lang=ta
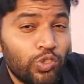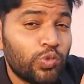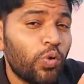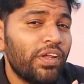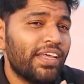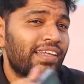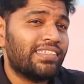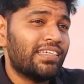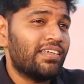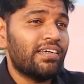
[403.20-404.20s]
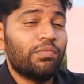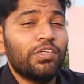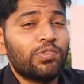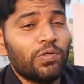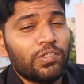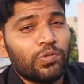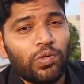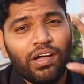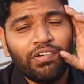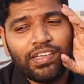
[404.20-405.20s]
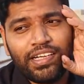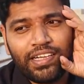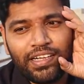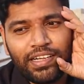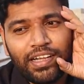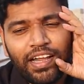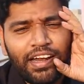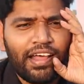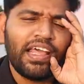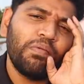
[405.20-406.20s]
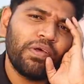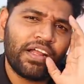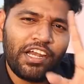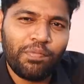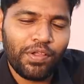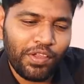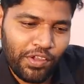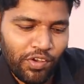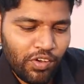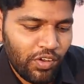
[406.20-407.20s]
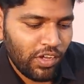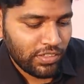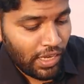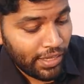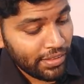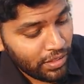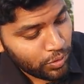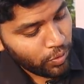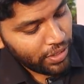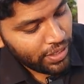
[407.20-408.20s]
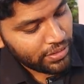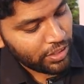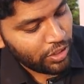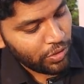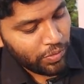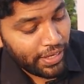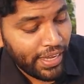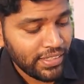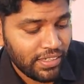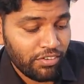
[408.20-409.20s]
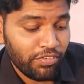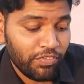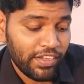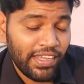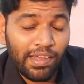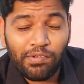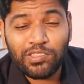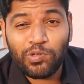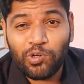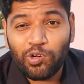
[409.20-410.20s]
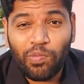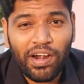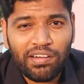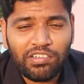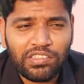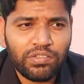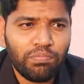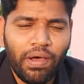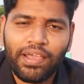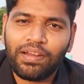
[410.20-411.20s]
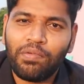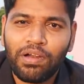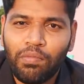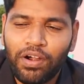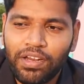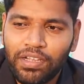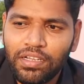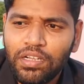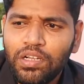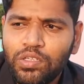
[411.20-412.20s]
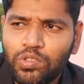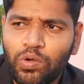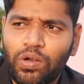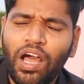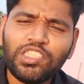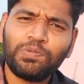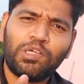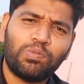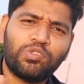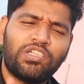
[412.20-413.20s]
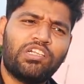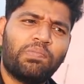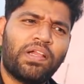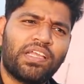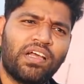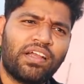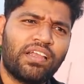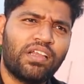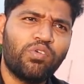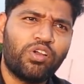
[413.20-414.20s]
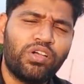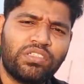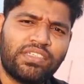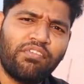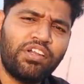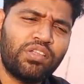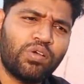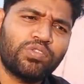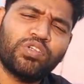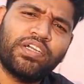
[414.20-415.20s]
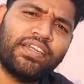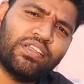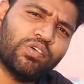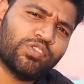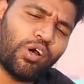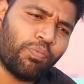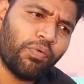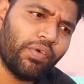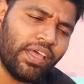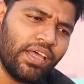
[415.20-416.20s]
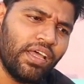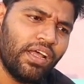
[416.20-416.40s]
ஸோ சோனி எரிக்சன் அப்படின்னு சொல்லிட்டு சொன்னால் வந்து நிறைய பேர் கண்டிப்பாக தெரியும் ஸோ அந்த சோனி எரிக்சன்லையும் கே செவன் ஃபிஃப்டி அப்படின்னு சொல்லிட்டு ஒரு மாடல் வந்துச்சு பயங்கரமான மாடலு ஸோ லான்ச் பண்ண புதுசில் வந்து பார்த்தீங்கன்னா கிட்டத்தட்ட ஒரு செவன்டீன் தௌசண்ட் எயிட்டீன் தௌசண்ட் அப்போவே